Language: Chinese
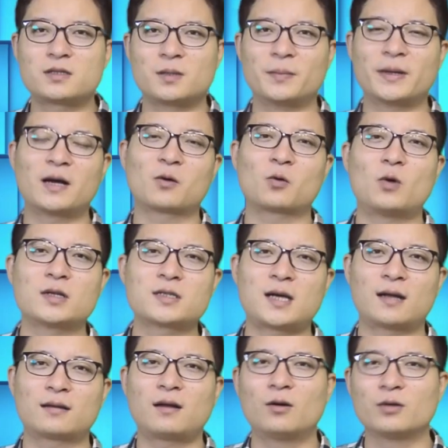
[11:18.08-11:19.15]
怎么样观
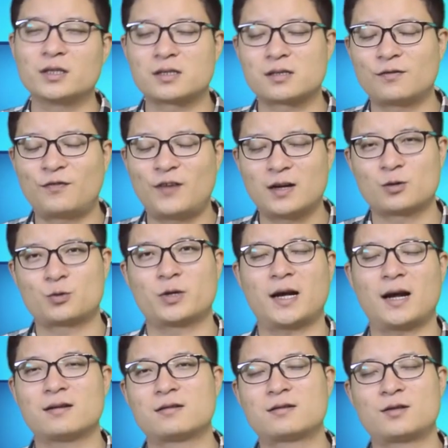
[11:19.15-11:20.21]
察到底是放水
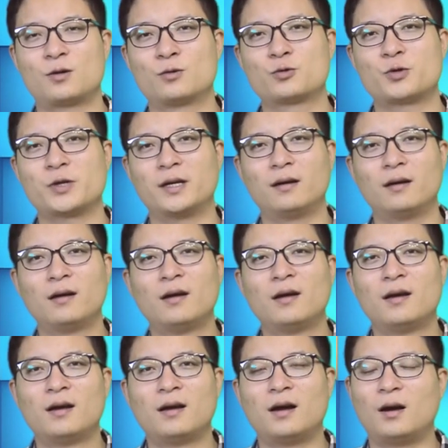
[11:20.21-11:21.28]
还是抽水了？
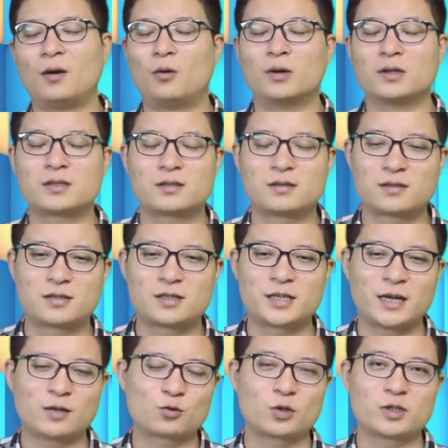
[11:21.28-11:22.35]
啊，我之
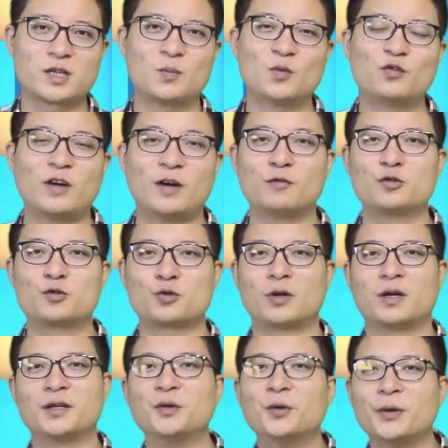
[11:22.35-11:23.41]
前做节目反复说
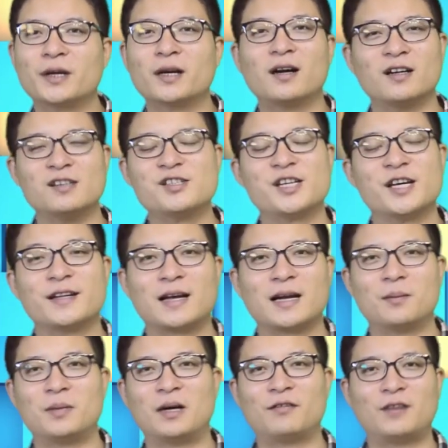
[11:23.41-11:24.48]
了，有一个很简单
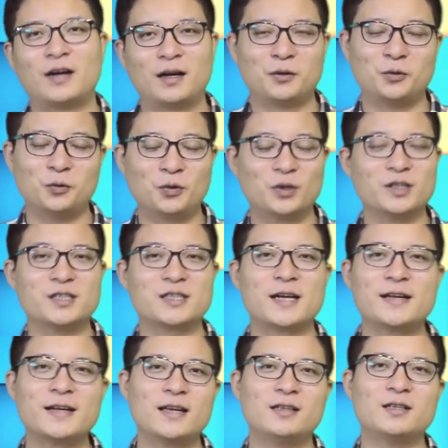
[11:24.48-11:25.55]
的办法，如果你在
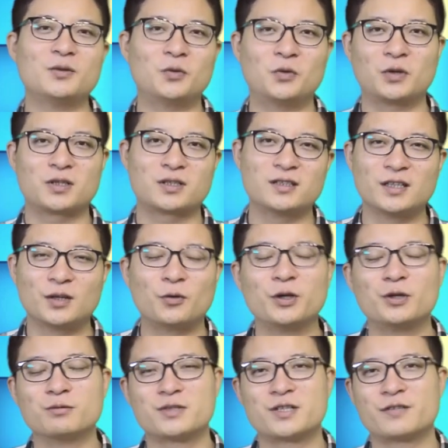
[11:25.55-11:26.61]
内地或者是你会
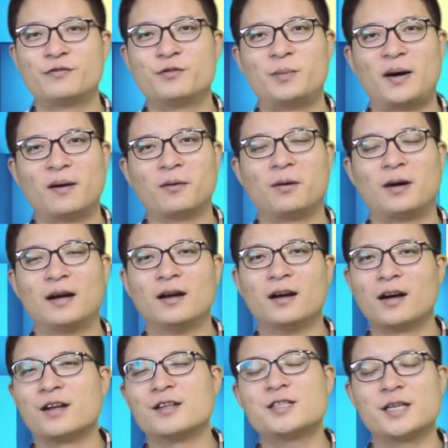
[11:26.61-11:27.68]
用支付宝的话，
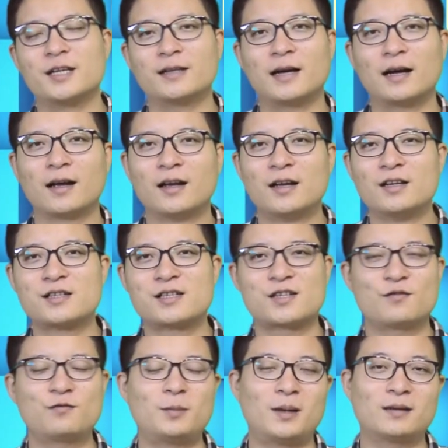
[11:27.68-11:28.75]
很简单，
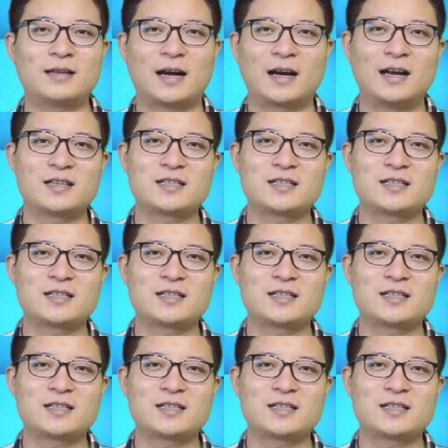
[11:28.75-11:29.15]
支付宝打开来